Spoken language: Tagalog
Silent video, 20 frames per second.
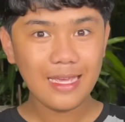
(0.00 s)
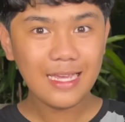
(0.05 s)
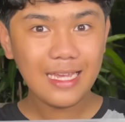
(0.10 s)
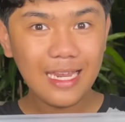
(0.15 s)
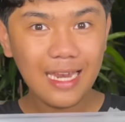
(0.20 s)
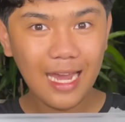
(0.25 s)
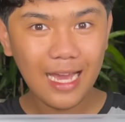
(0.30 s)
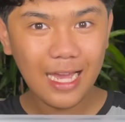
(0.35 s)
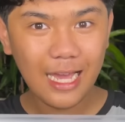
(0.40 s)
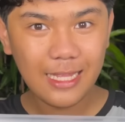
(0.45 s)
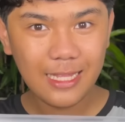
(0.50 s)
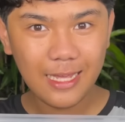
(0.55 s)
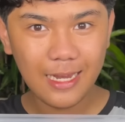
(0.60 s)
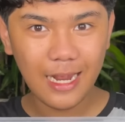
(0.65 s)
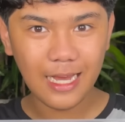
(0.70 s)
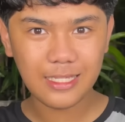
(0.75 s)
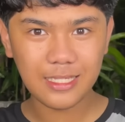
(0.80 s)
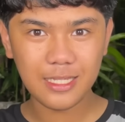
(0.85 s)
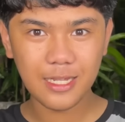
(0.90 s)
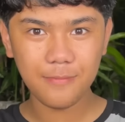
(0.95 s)
Ilagay na
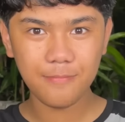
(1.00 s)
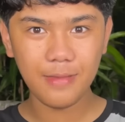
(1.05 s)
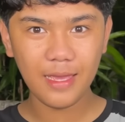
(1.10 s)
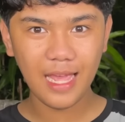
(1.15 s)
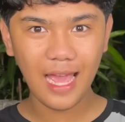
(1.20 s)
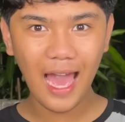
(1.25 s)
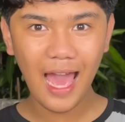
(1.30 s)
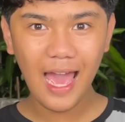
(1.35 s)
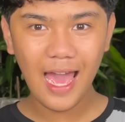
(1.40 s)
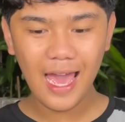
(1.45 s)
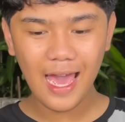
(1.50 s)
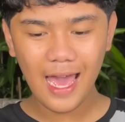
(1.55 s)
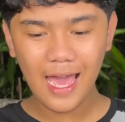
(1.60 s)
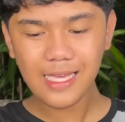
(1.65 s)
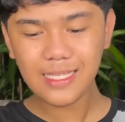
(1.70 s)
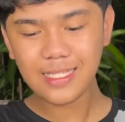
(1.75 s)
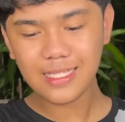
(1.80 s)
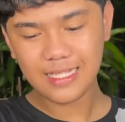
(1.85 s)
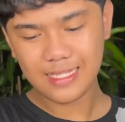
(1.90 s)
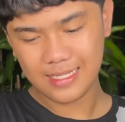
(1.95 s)
natin ang
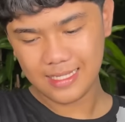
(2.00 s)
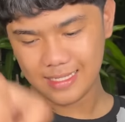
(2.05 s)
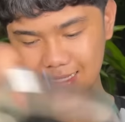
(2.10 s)
bigas.